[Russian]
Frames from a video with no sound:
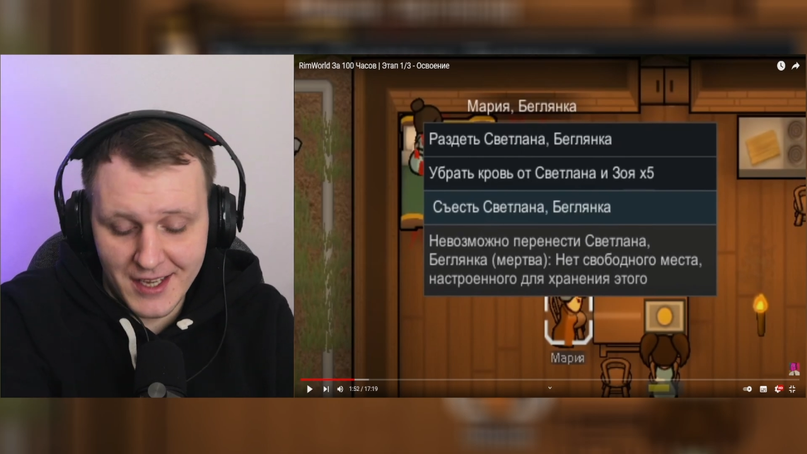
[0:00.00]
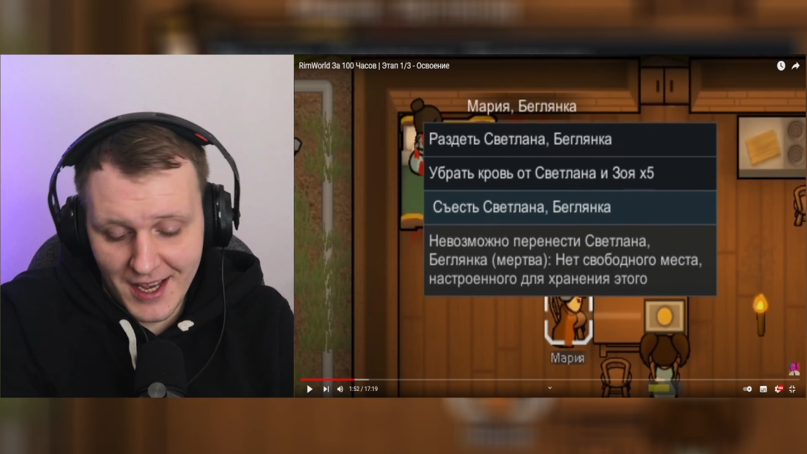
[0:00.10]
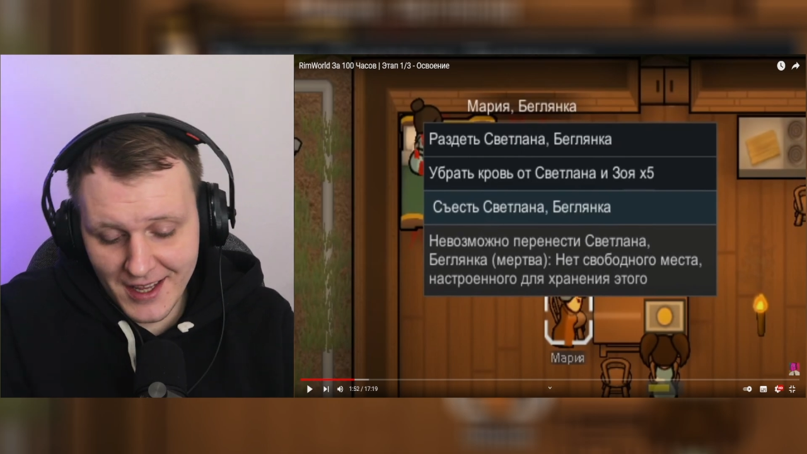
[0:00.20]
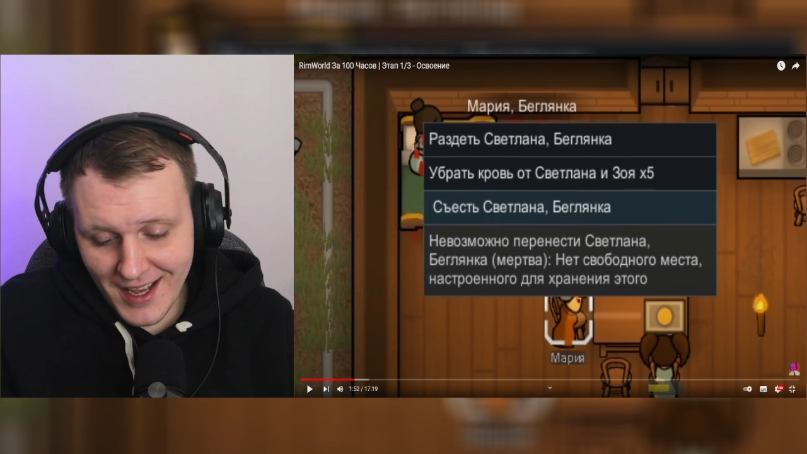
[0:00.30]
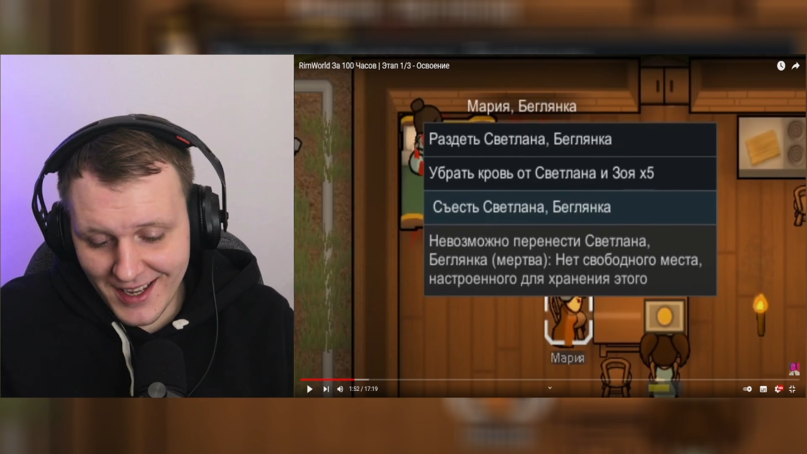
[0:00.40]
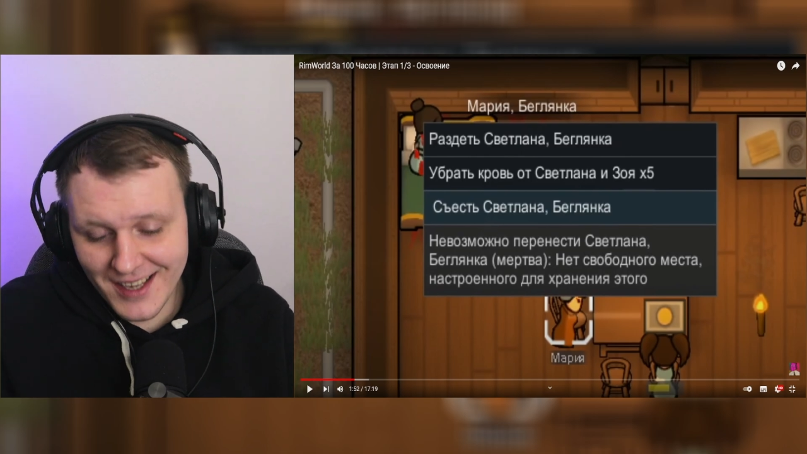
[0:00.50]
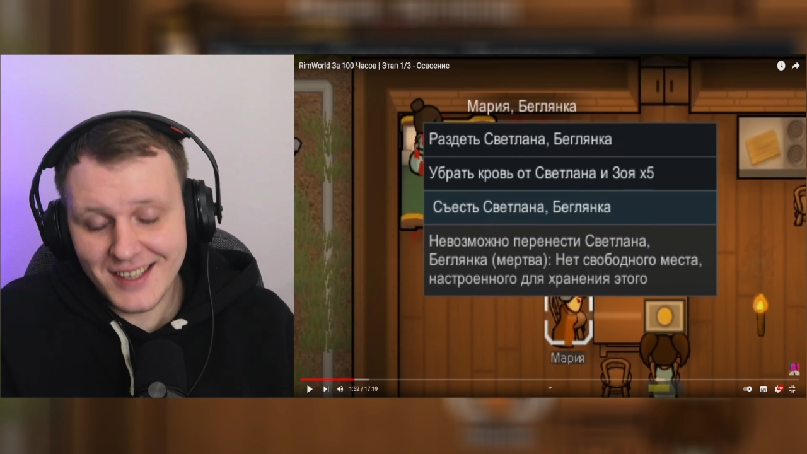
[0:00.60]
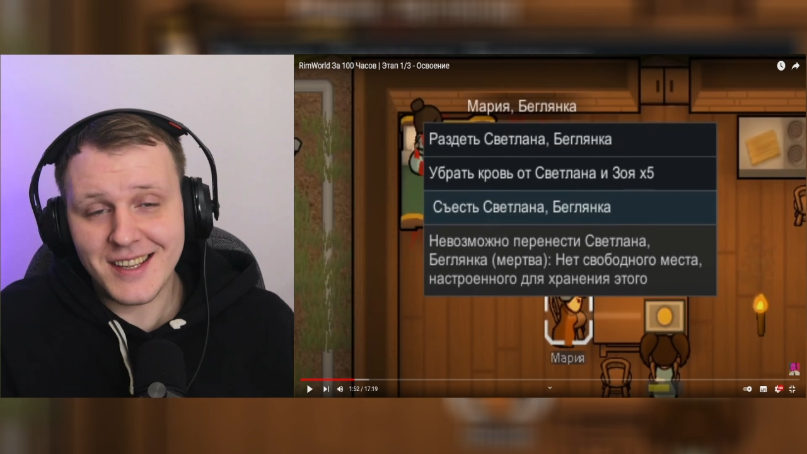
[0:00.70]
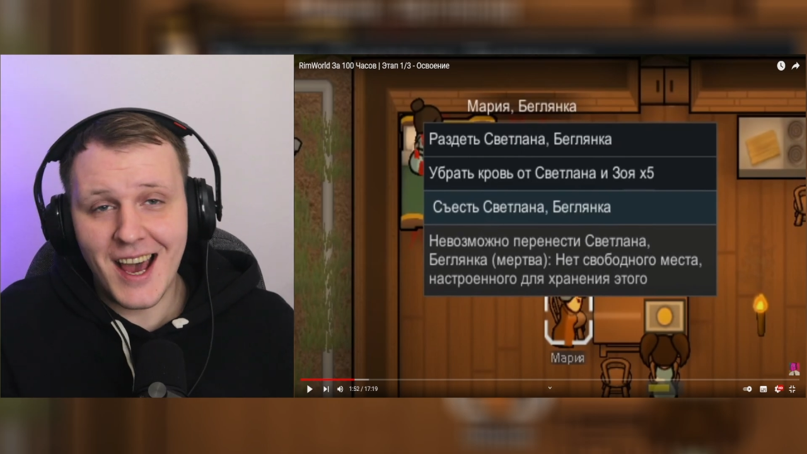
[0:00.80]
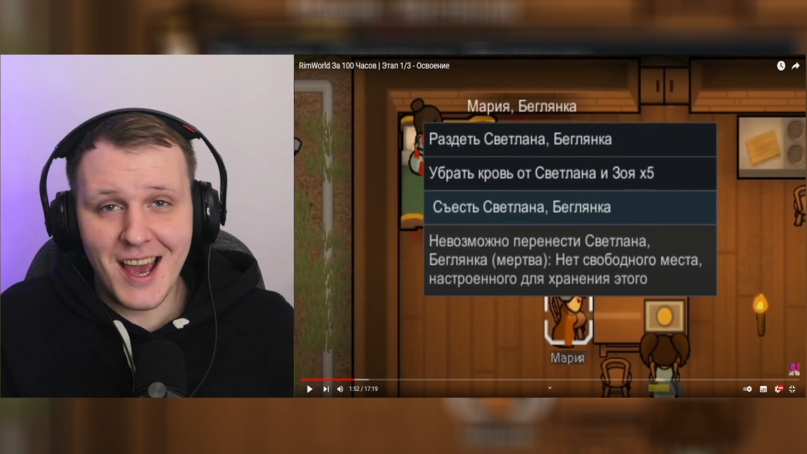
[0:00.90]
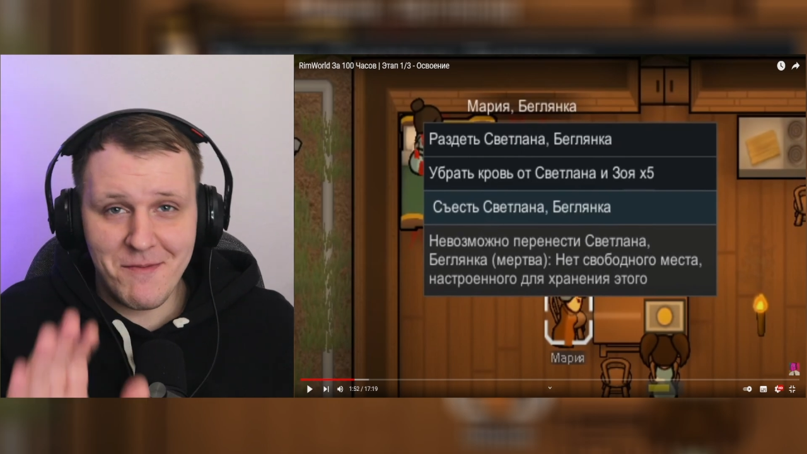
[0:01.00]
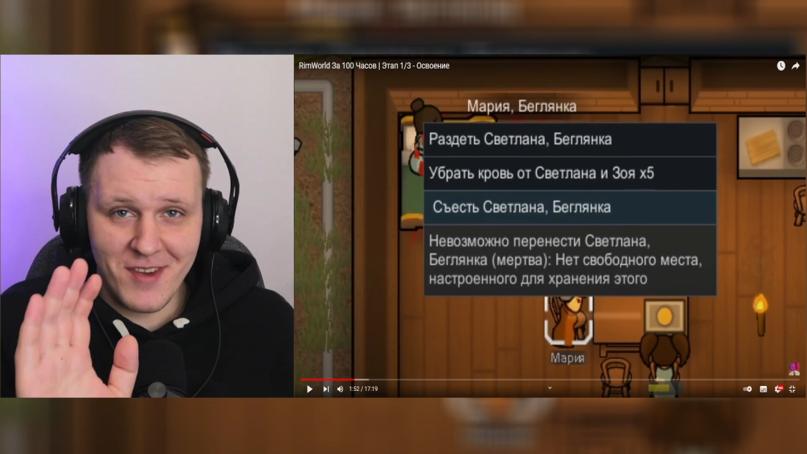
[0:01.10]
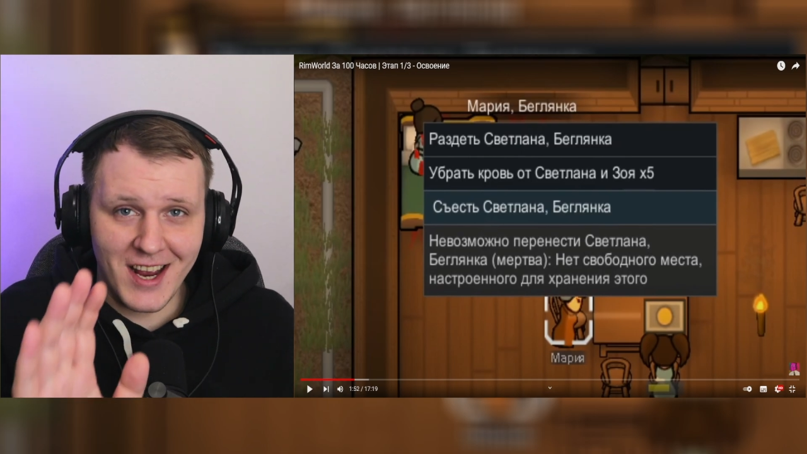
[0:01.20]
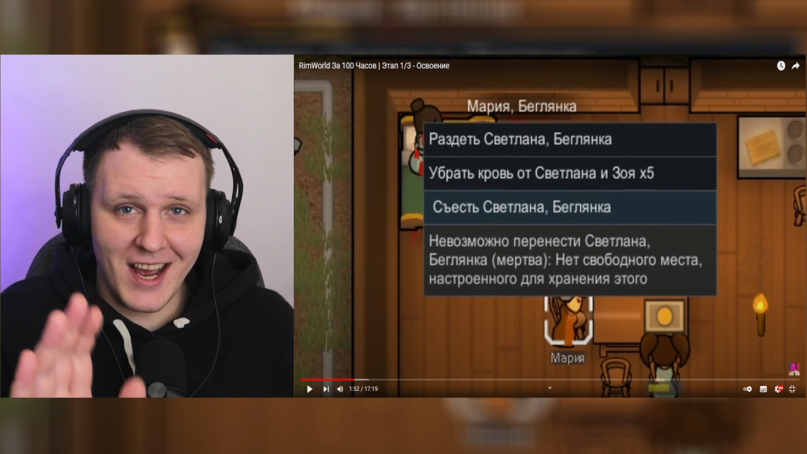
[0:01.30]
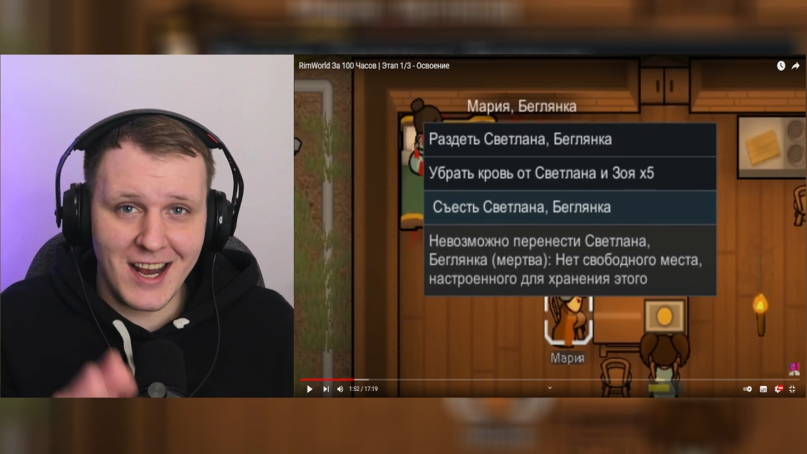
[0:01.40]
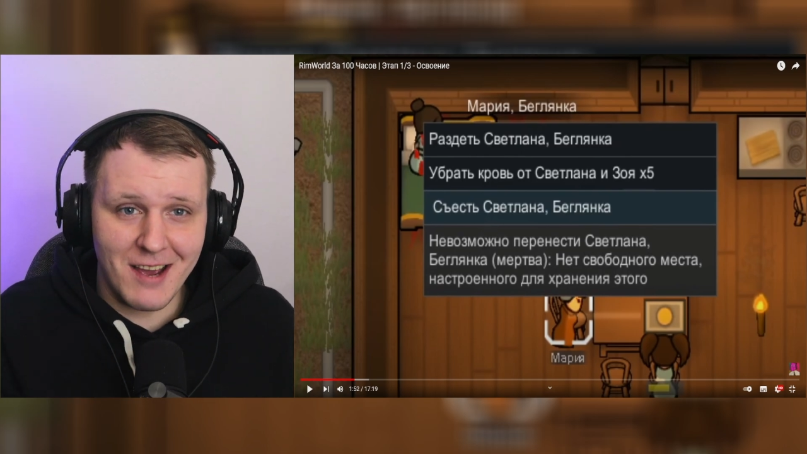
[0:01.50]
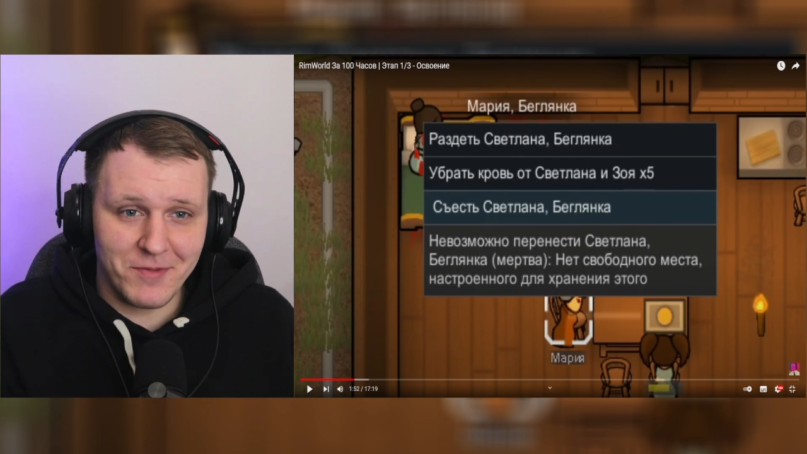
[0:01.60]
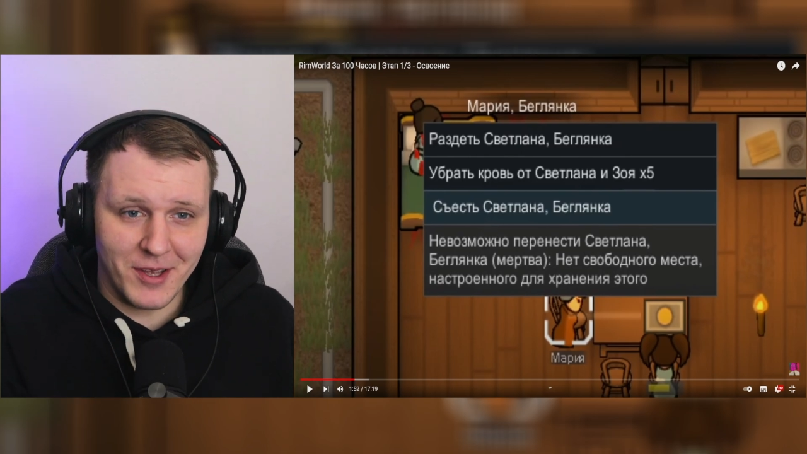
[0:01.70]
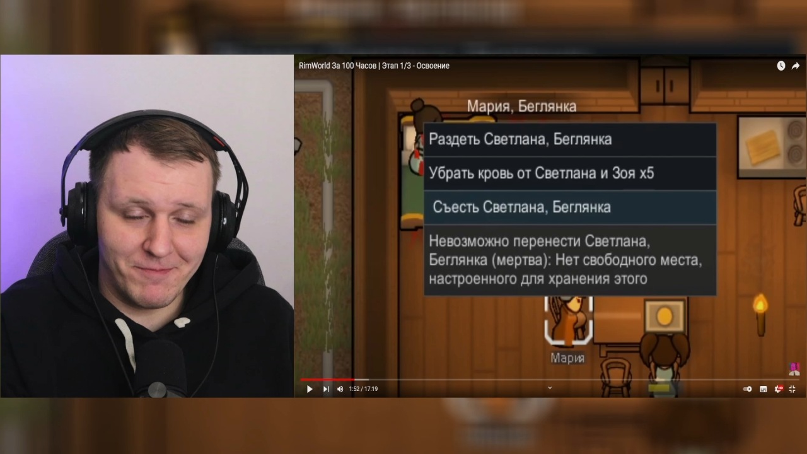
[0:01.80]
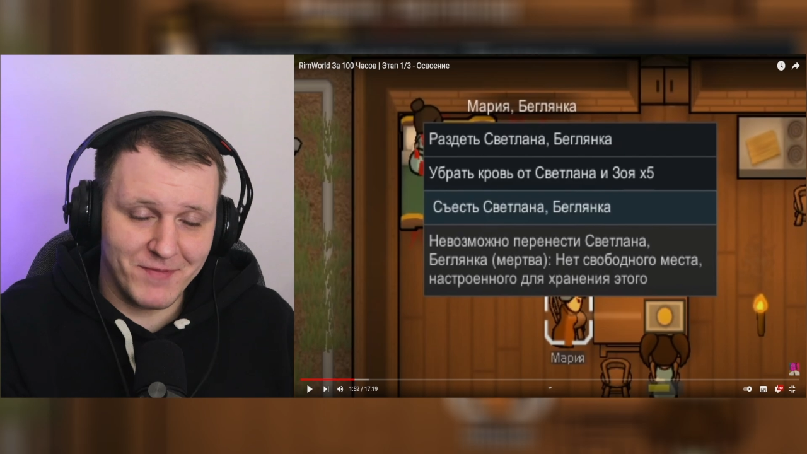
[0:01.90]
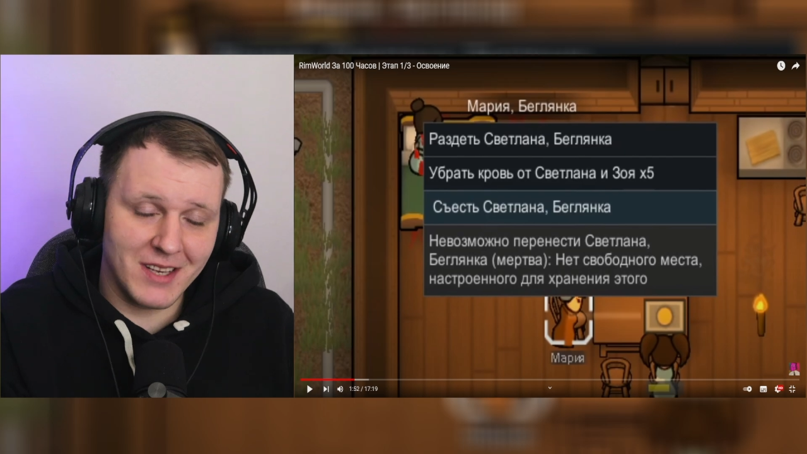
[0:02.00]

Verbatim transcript: это Знаем великолепно.